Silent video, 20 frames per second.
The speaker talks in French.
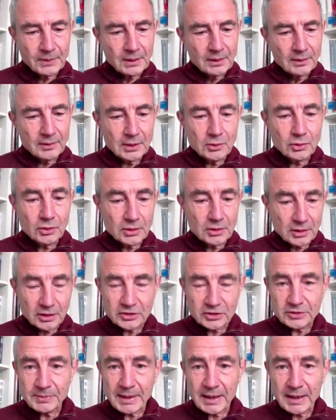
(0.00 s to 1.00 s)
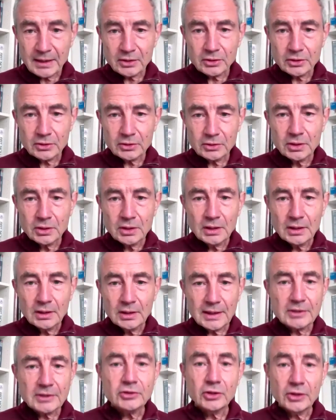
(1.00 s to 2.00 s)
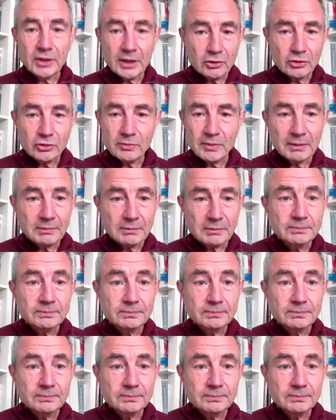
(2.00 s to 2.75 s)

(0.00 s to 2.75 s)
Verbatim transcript: c'est de transmettre euh, qu'est-ce qu'un être humain.